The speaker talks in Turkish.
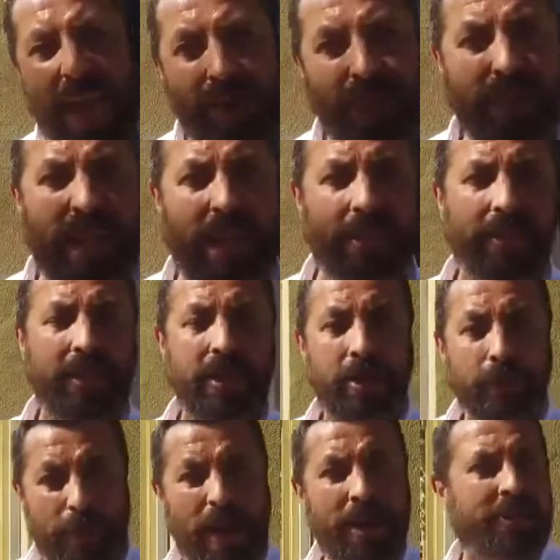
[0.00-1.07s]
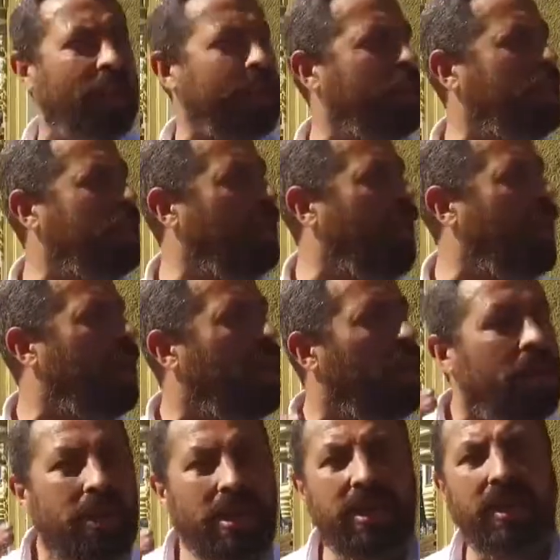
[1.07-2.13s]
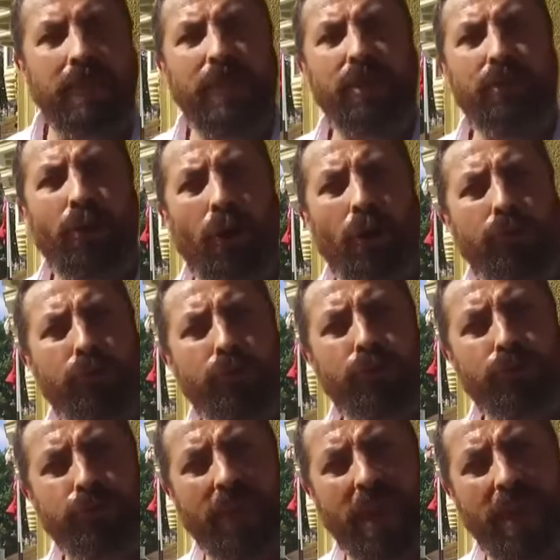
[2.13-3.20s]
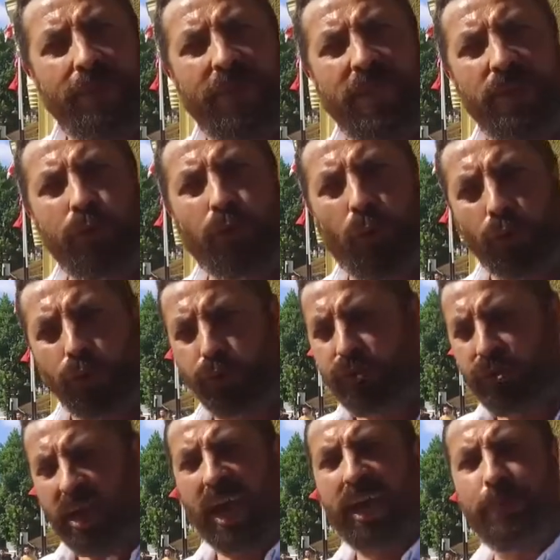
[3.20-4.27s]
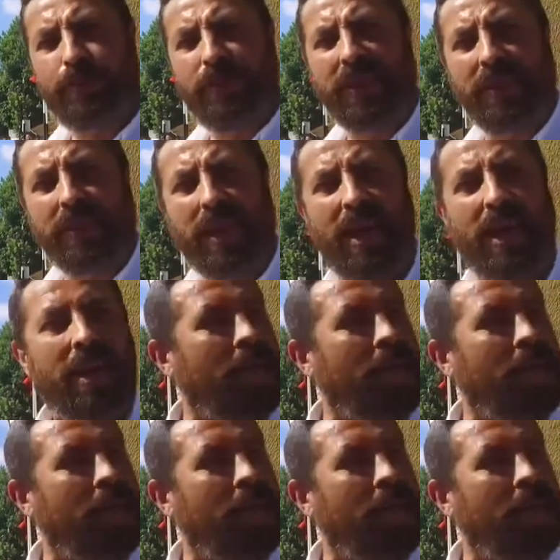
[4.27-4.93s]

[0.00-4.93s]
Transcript: evden bahsettik ya 2400 evin konut sahiplerine